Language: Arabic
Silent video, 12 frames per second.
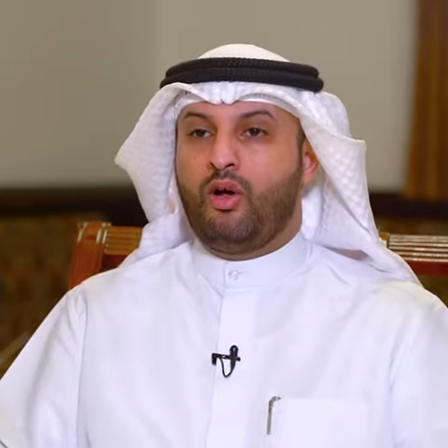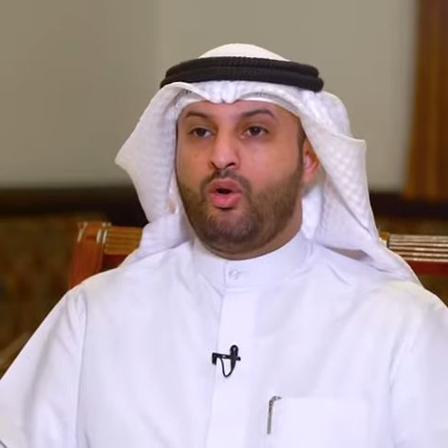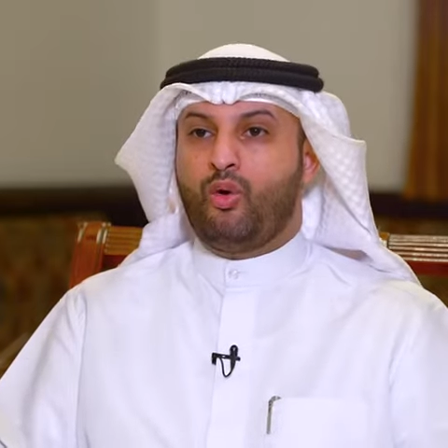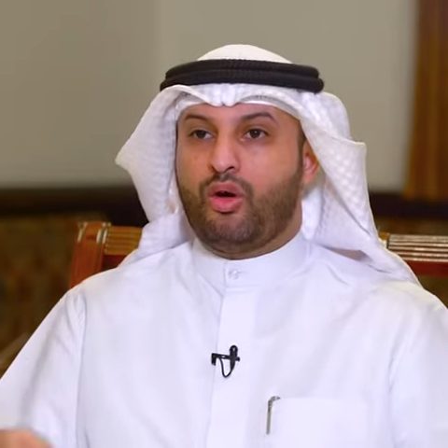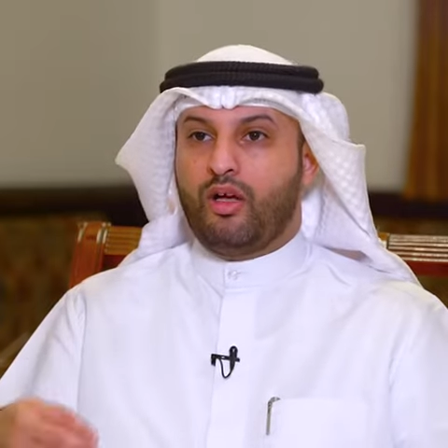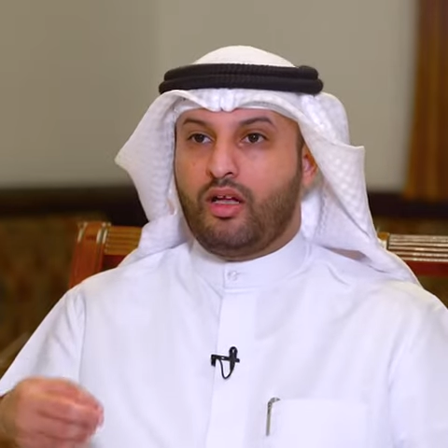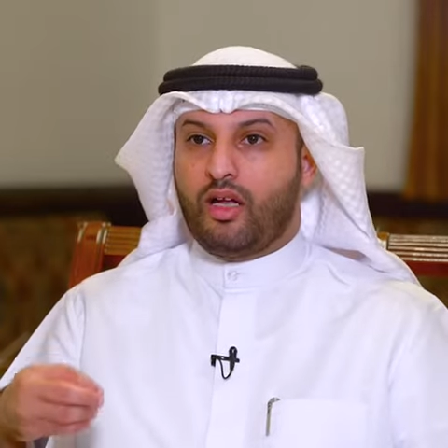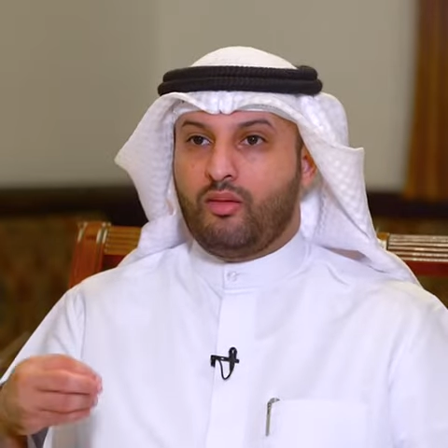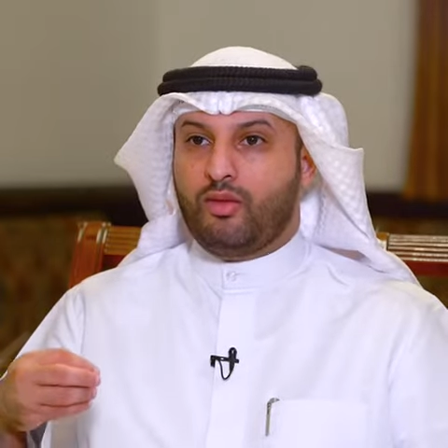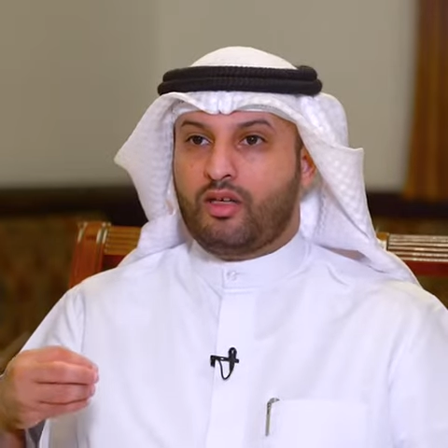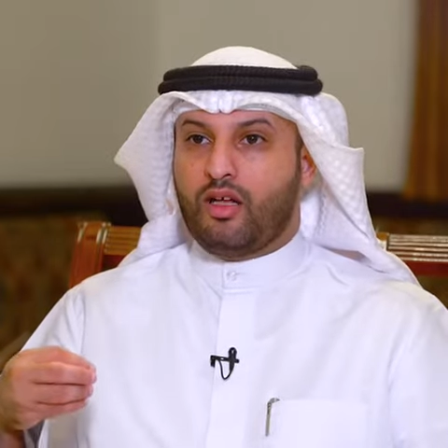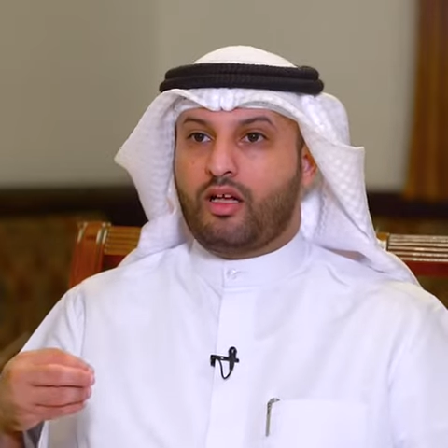وغيرها
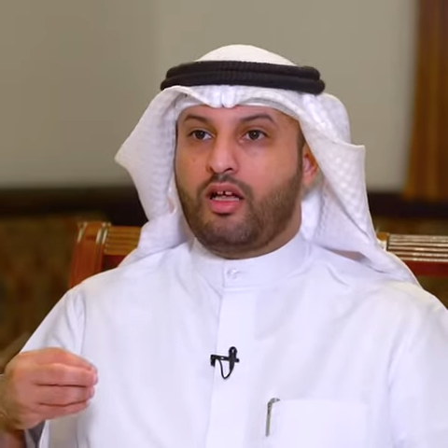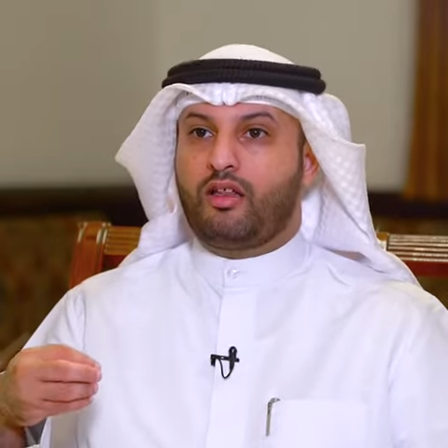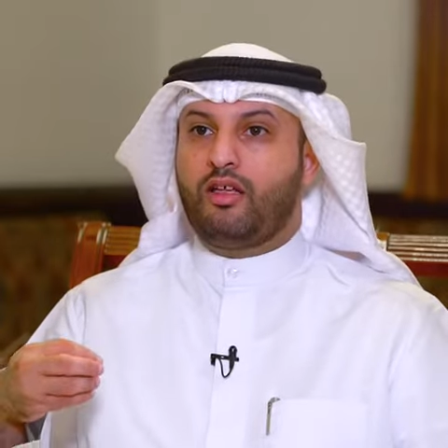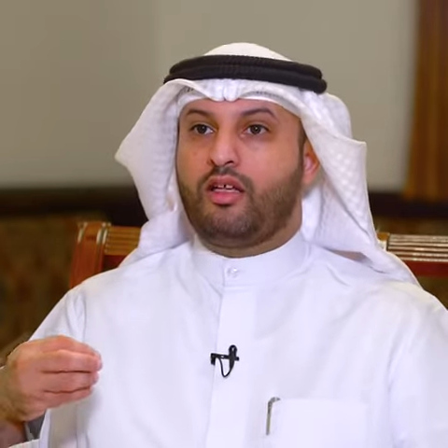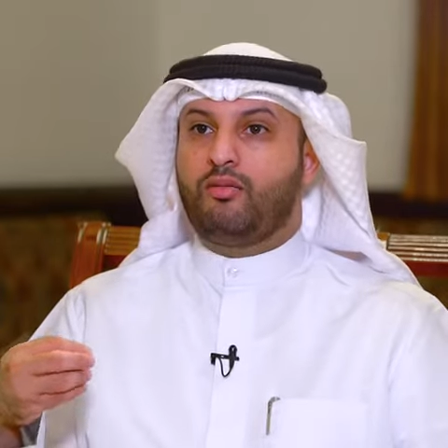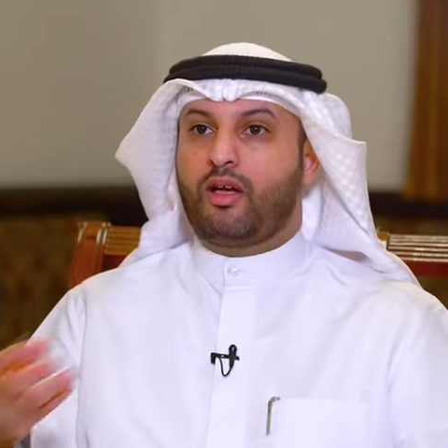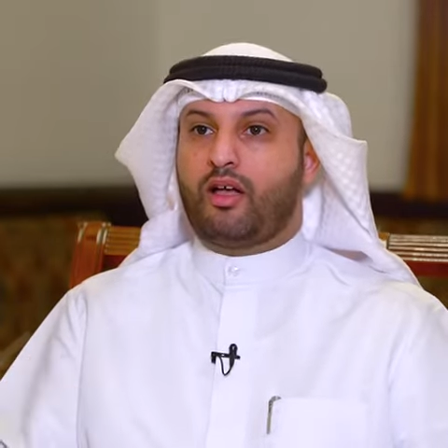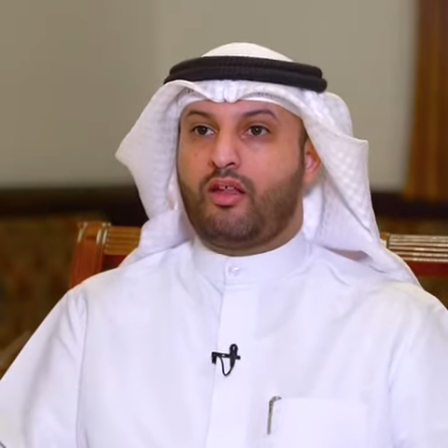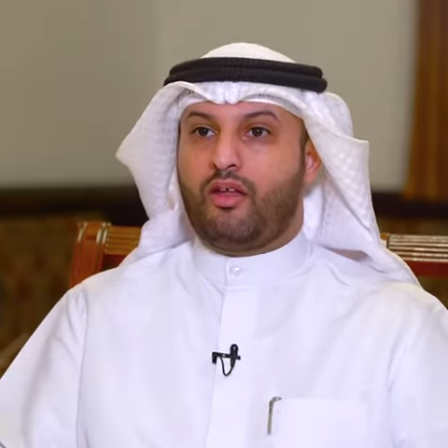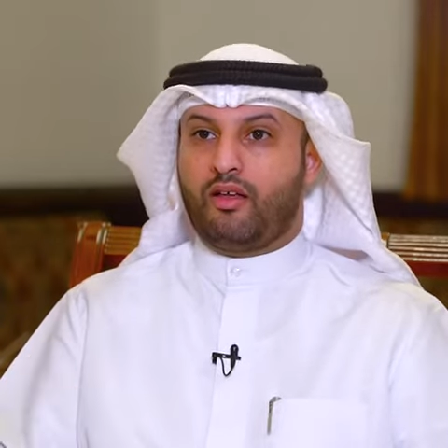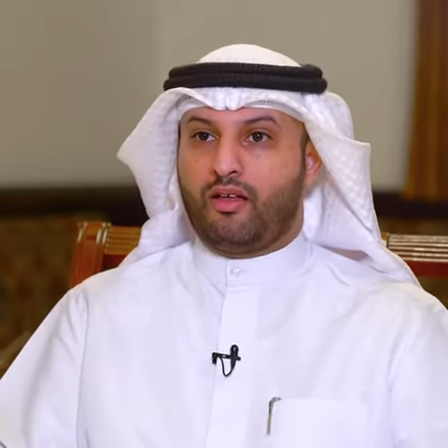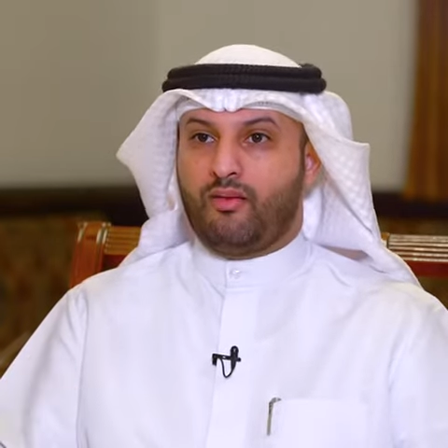من كثير من
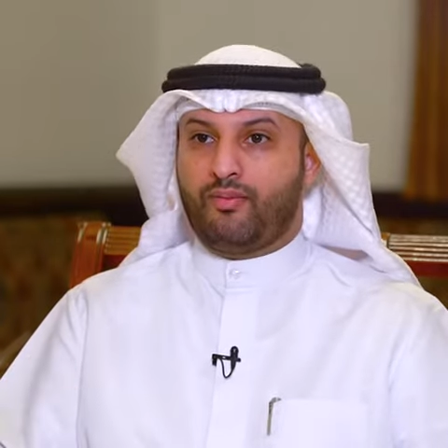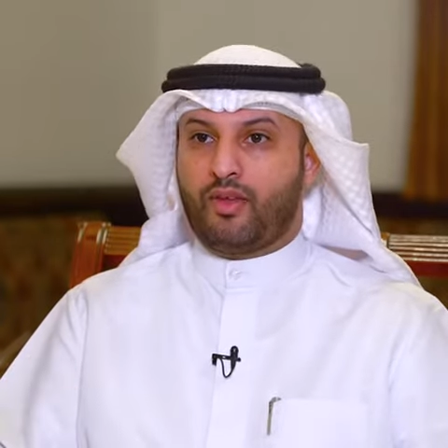القضايا